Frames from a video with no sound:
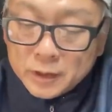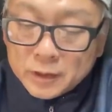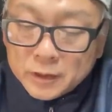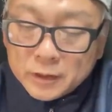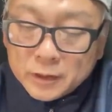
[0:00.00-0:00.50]

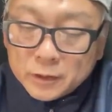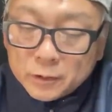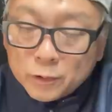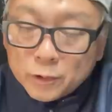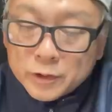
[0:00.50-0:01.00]

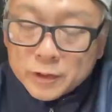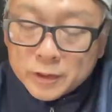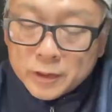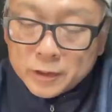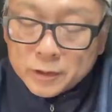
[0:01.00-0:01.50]
えー、コロナの
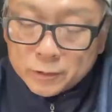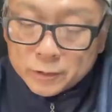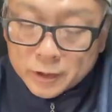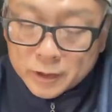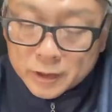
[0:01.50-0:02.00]
影
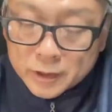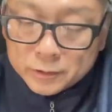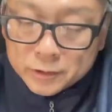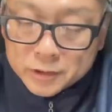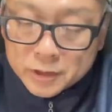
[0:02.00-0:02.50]
響で
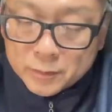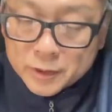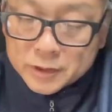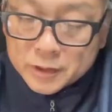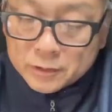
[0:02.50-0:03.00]
ガランとして
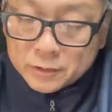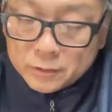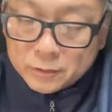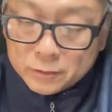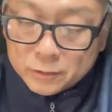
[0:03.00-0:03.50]
ましたと
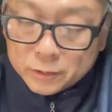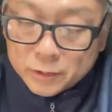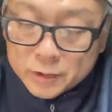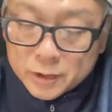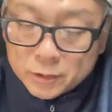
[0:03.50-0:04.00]
いうこと
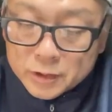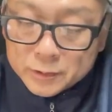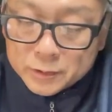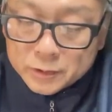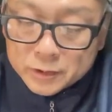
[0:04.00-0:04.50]
ですね。どち
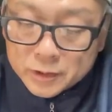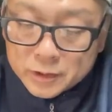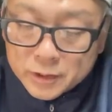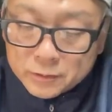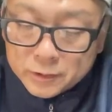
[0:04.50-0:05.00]
らもそうですね。
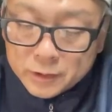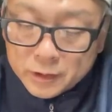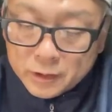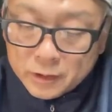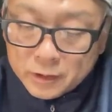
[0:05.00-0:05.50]
作
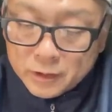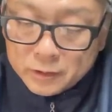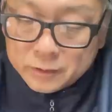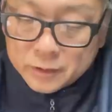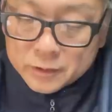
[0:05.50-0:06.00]
品な
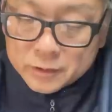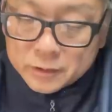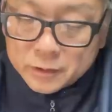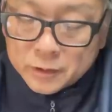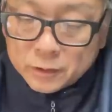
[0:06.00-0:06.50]
んです
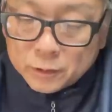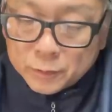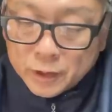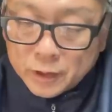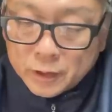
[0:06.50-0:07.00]
けど
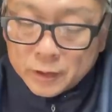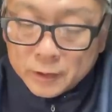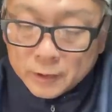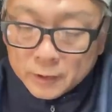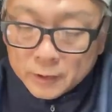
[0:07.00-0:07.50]
もね、
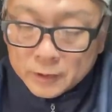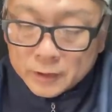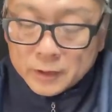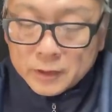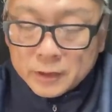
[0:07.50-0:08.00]

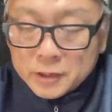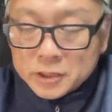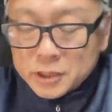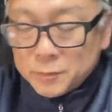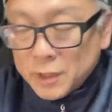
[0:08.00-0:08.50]
えー、
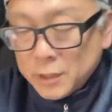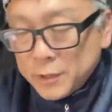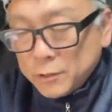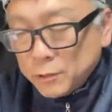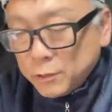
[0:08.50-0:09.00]
1枚
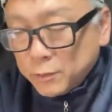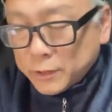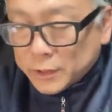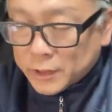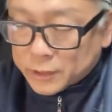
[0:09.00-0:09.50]
目の方
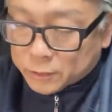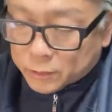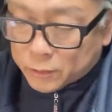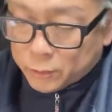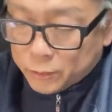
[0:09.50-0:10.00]
はね、ちょっ
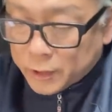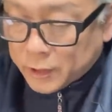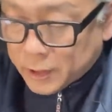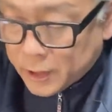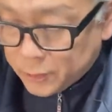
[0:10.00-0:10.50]
と公演、
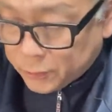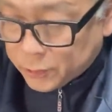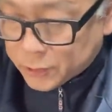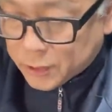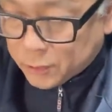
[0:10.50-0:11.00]
ガランとした